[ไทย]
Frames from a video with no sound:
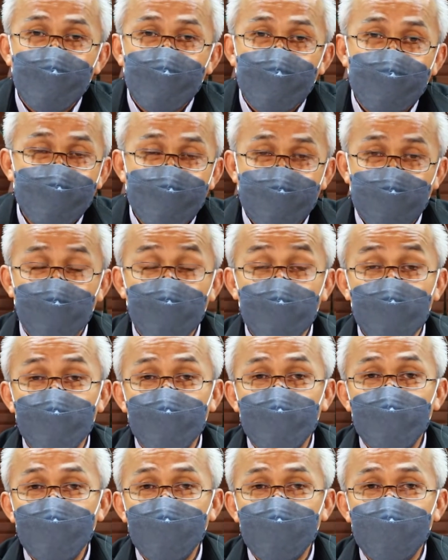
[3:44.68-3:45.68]
รายละเอียดเขาเล
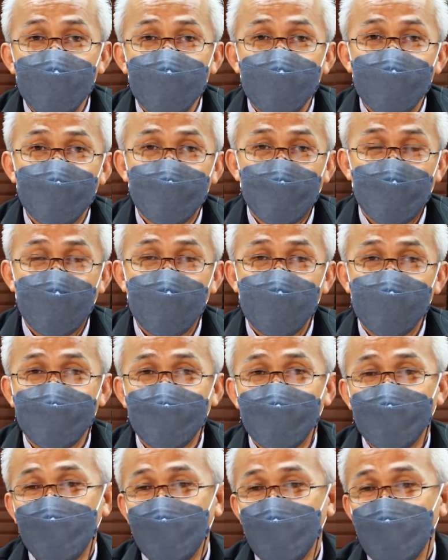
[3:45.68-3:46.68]
ยใช่ไหม
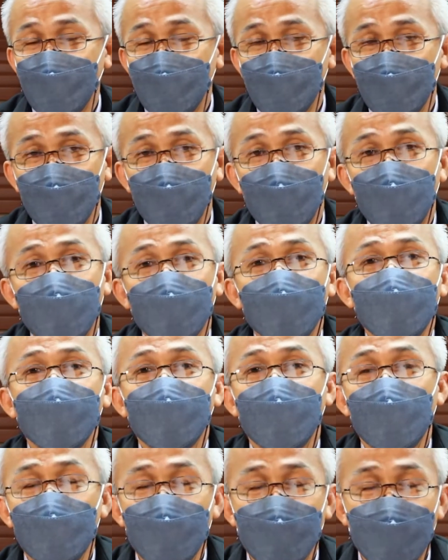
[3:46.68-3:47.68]
ท่านก็บอกว่าอ้าวเคย
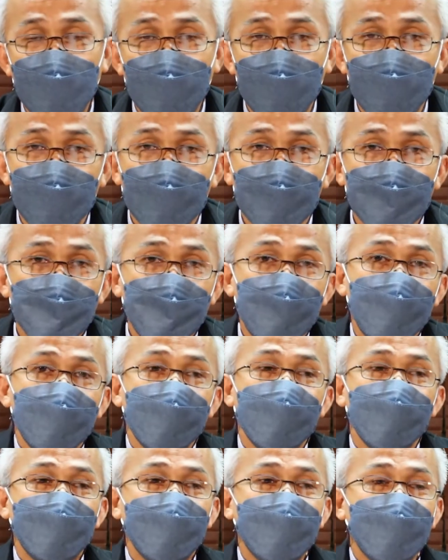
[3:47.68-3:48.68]
เข้ามาแล้ว เค
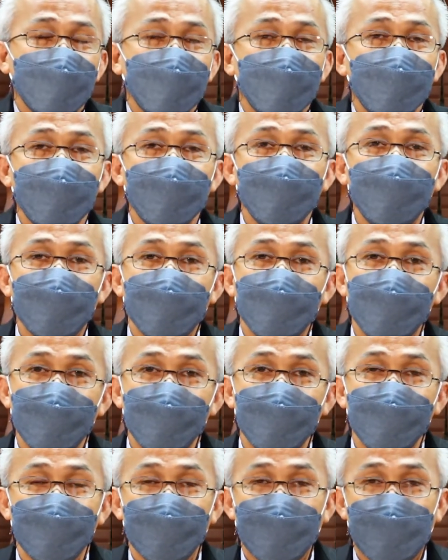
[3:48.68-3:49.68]
ยเป็นอย่างนี้เคยเป็นอย่างนี้
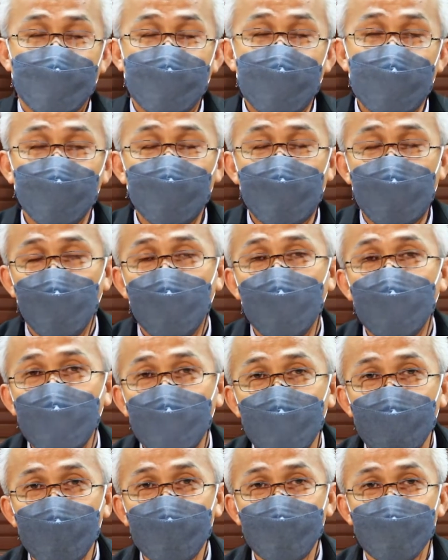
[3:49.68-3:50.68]
นะคาดหวังว่า
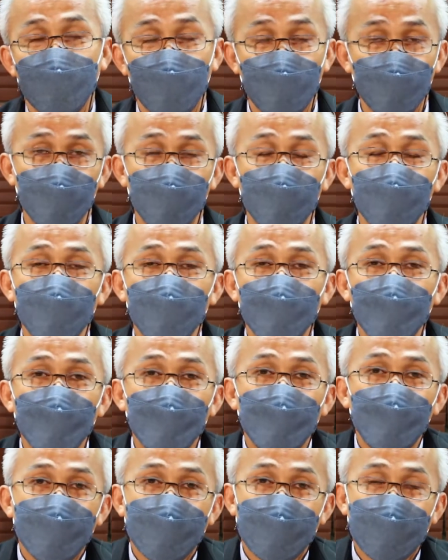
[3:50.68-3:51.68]
จะรู้
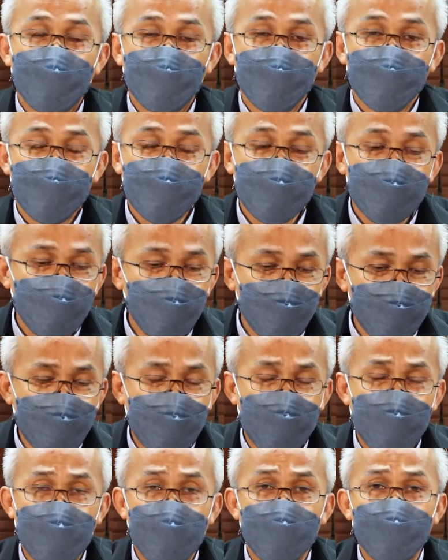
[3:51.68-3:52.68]
นะครับ ซึ่งส่วนให
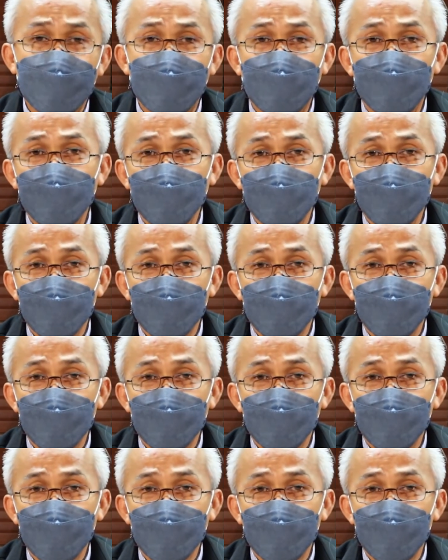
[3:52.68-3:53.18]
ญ่แล้วนะครับ